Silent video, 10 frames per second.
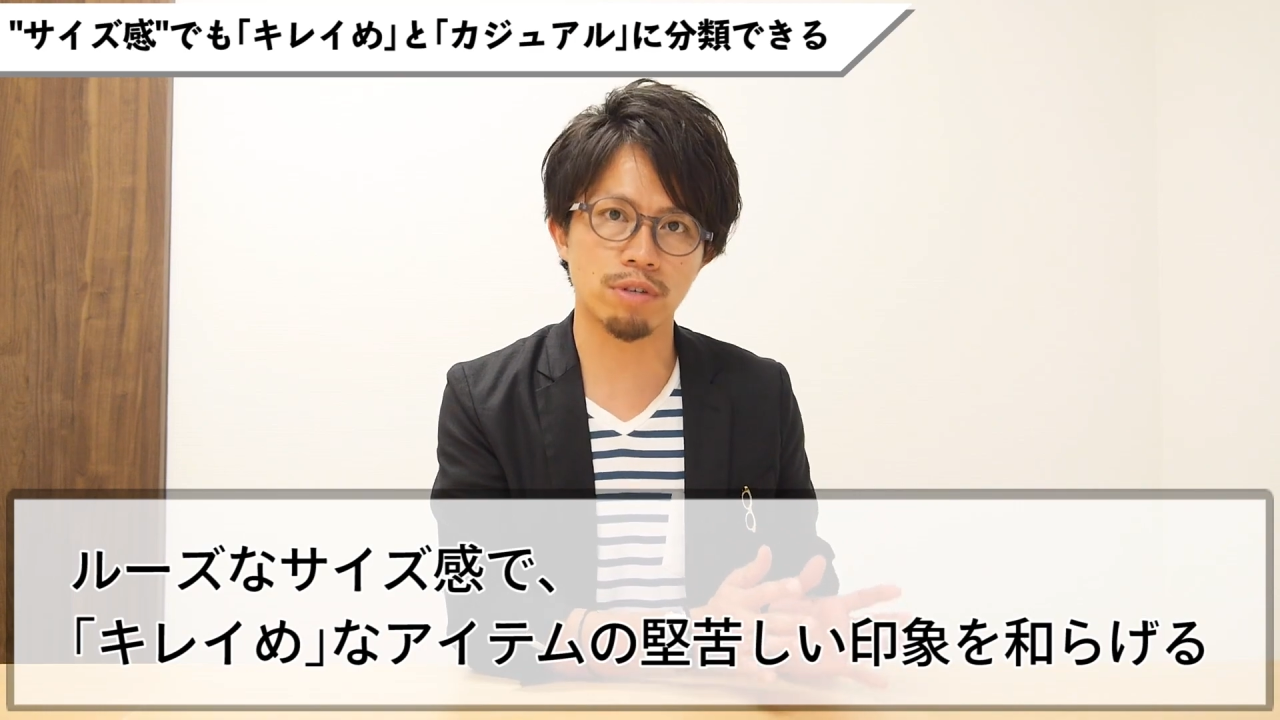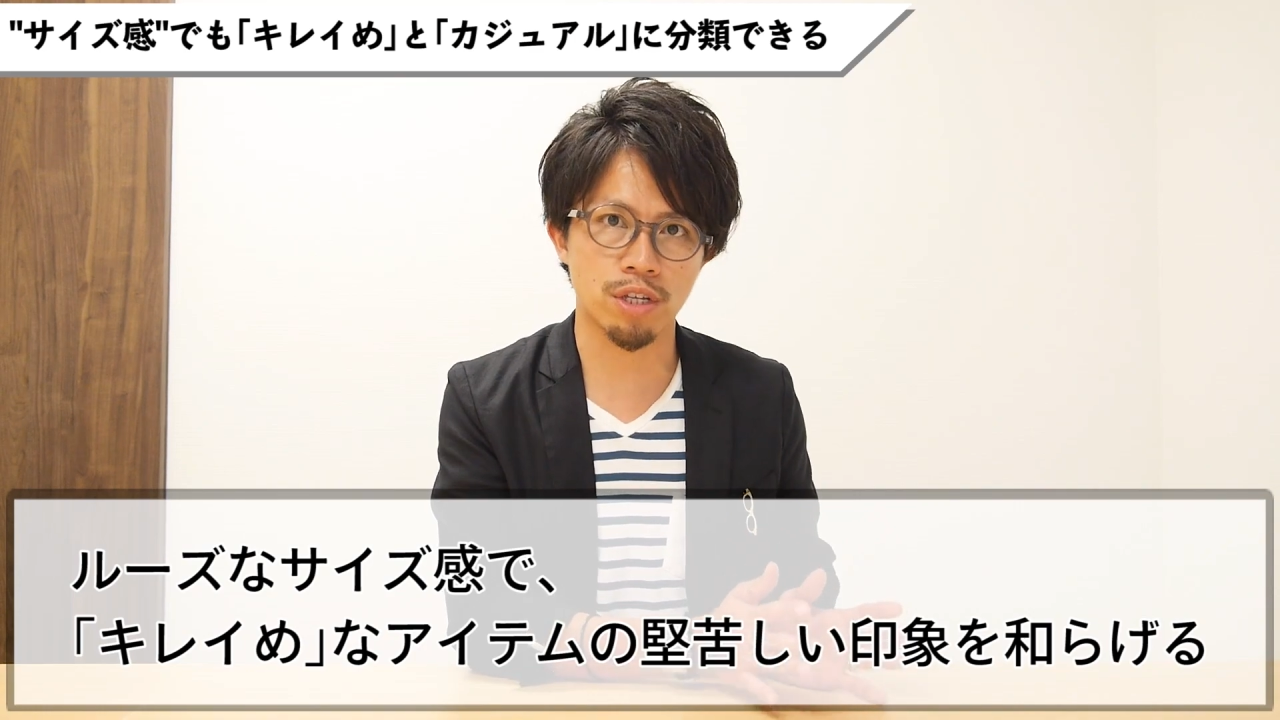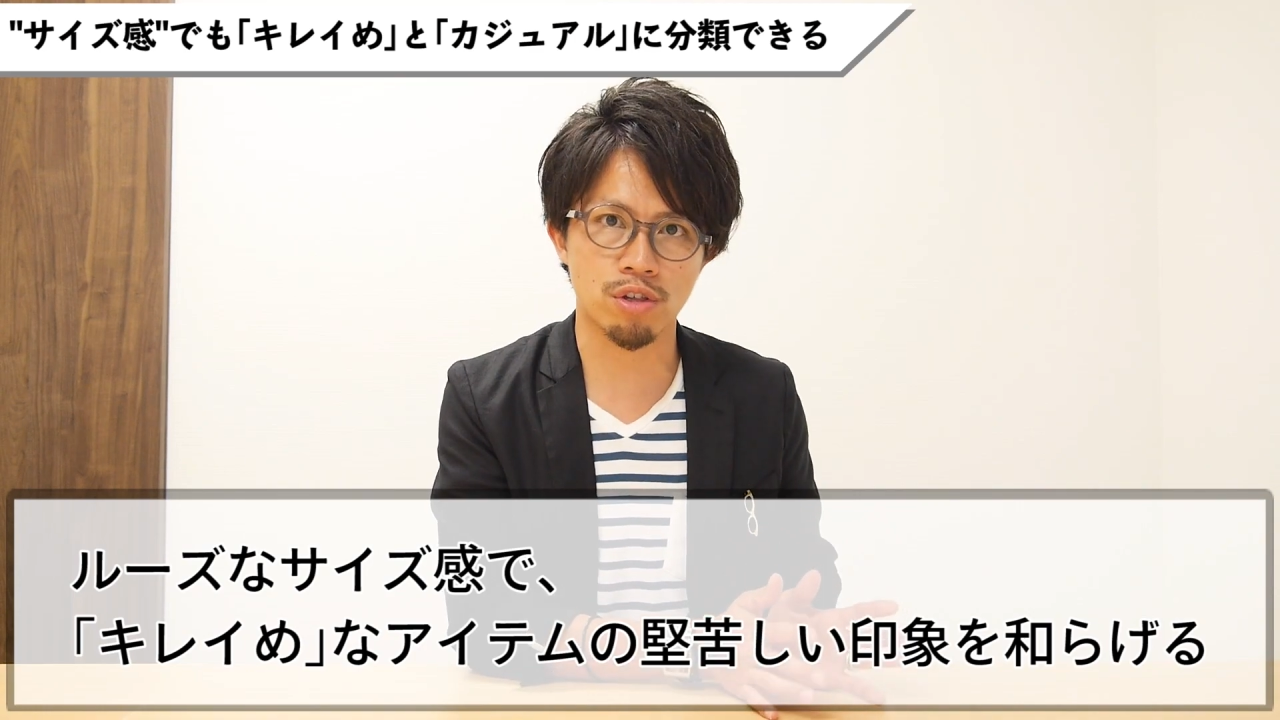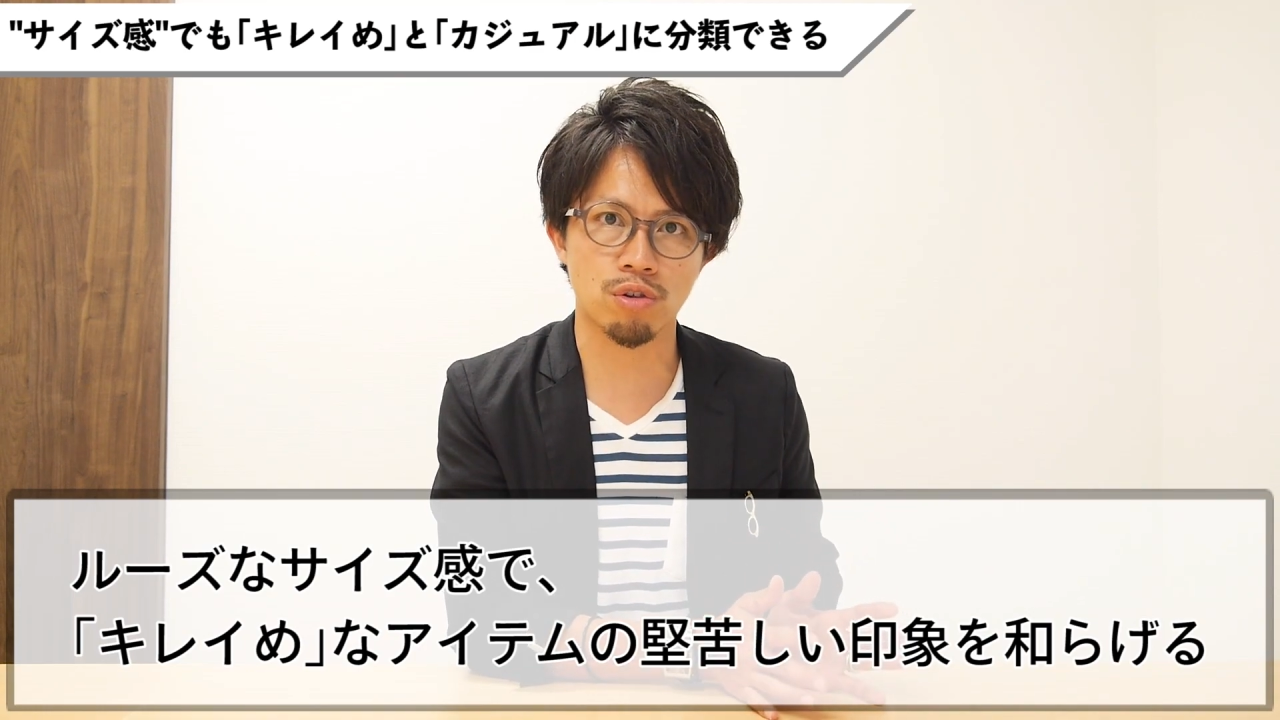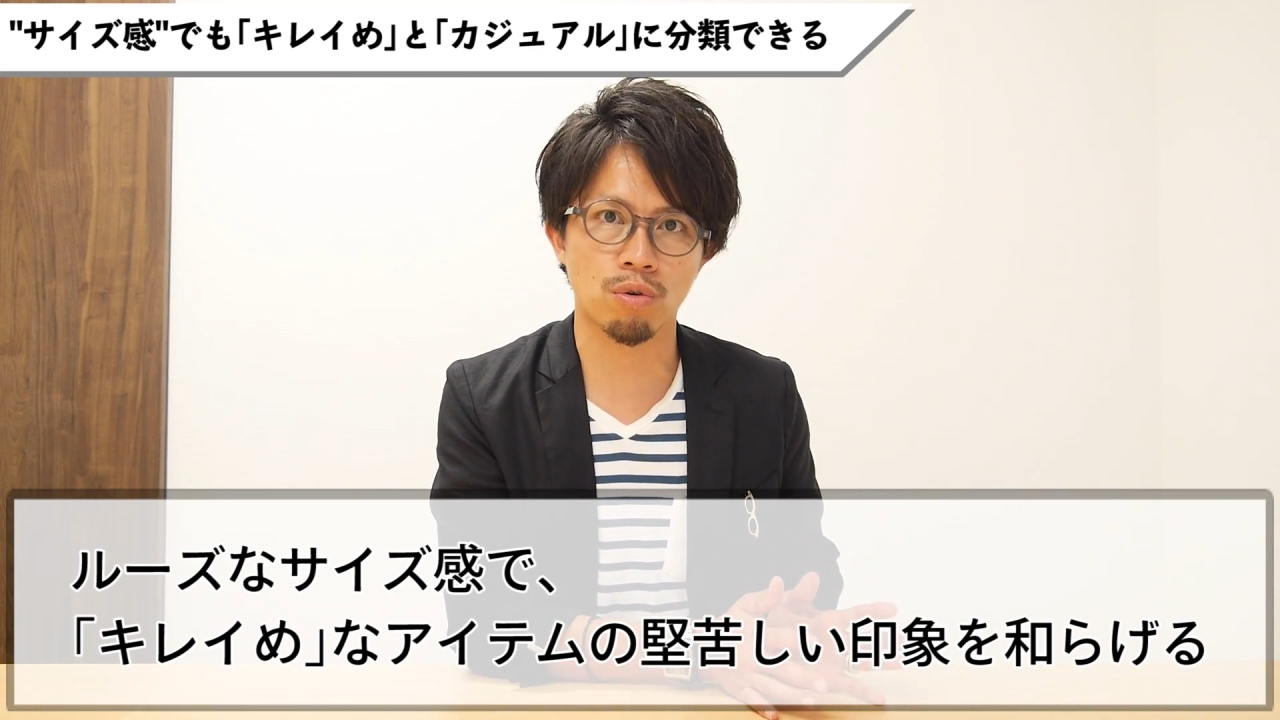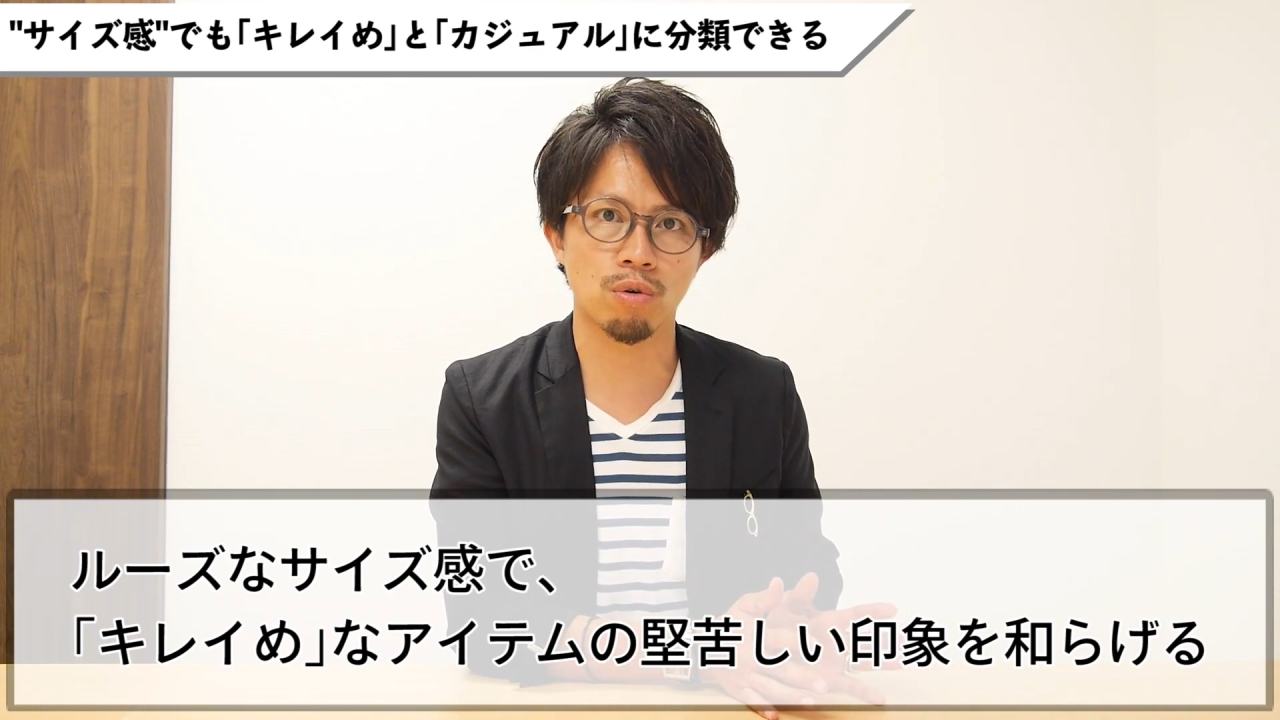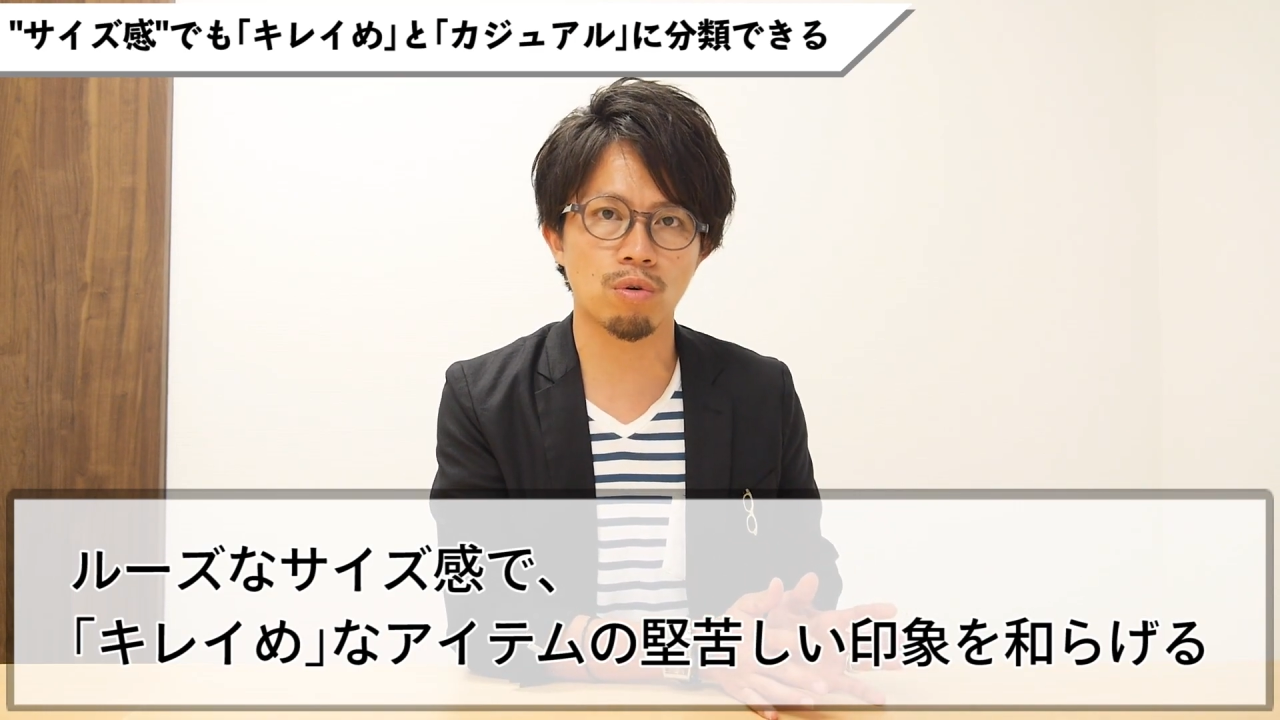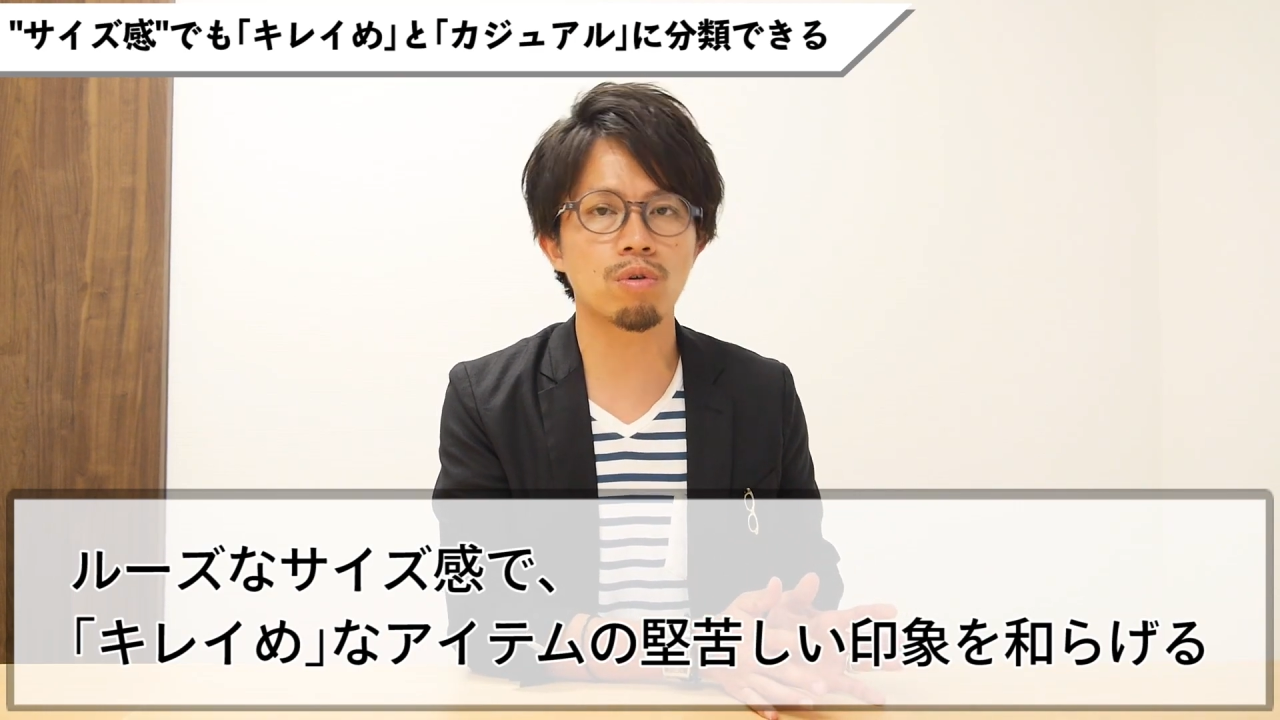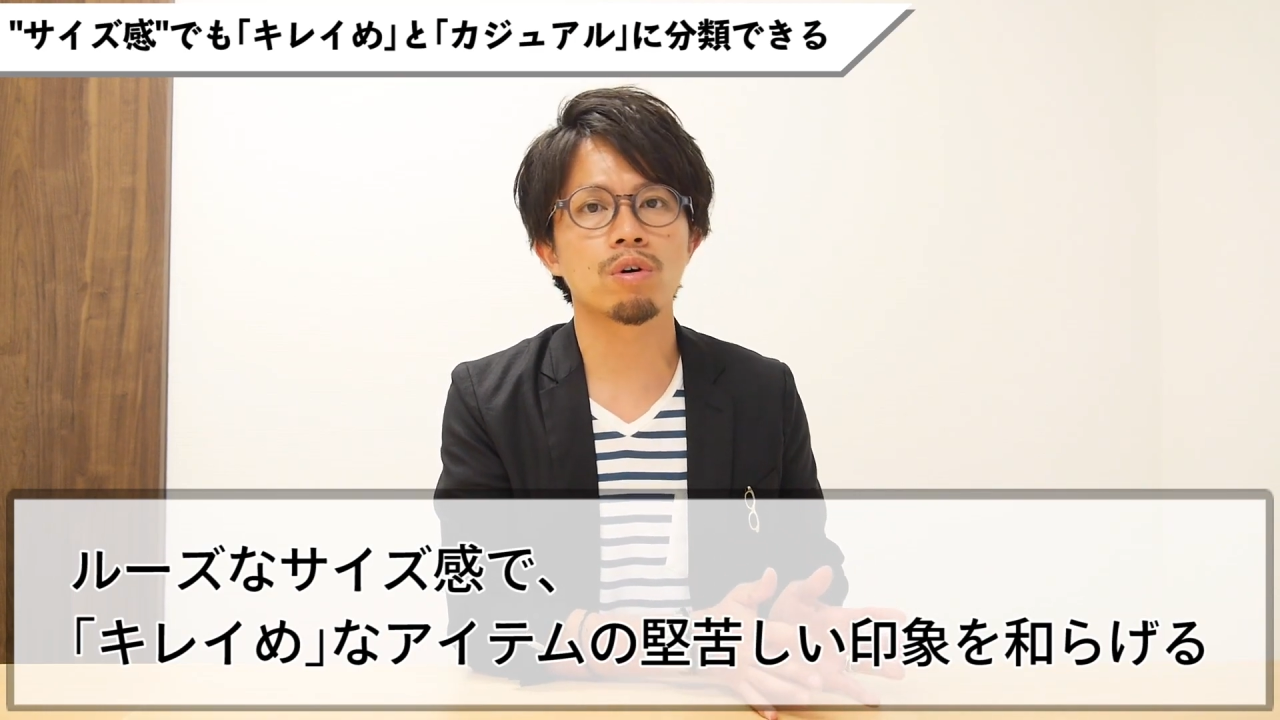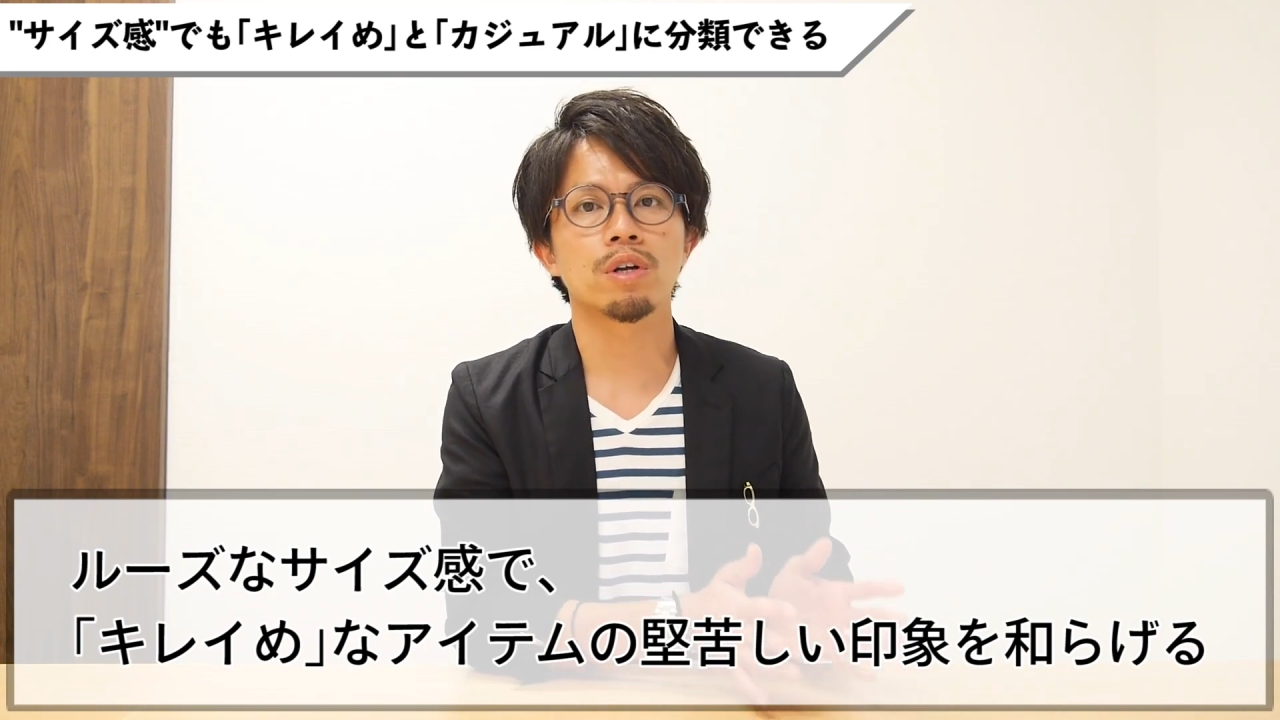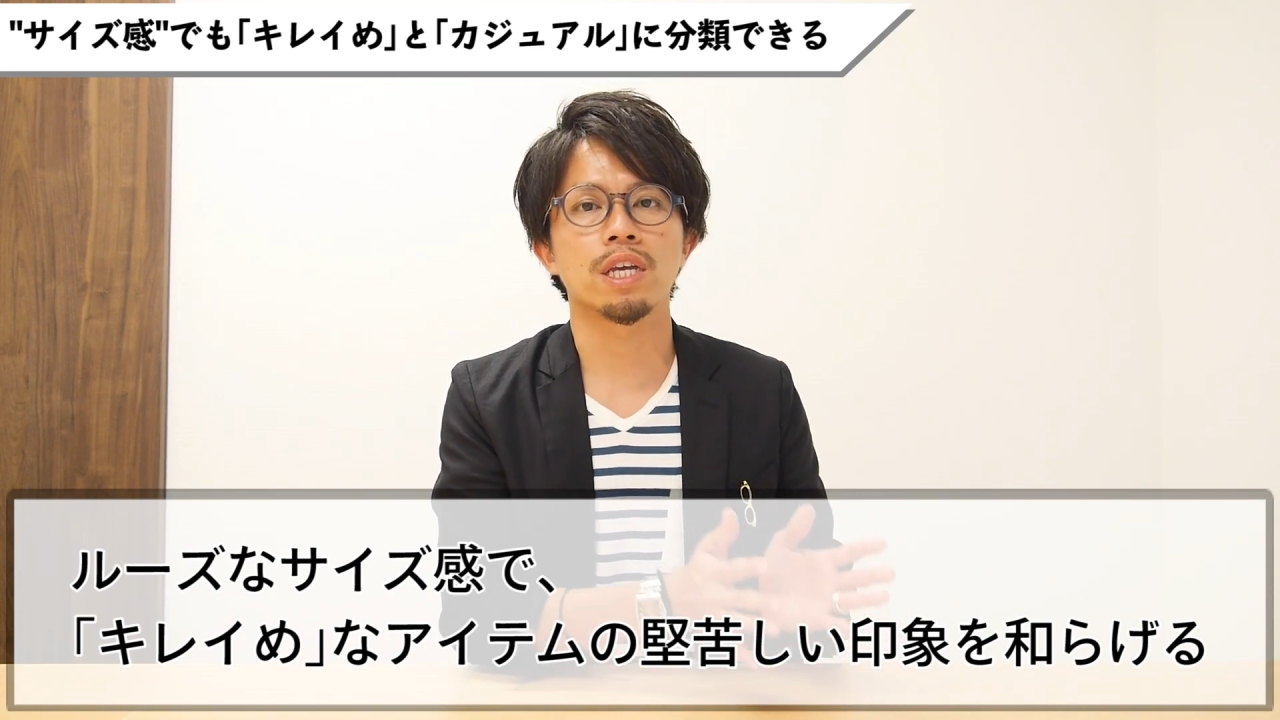印象を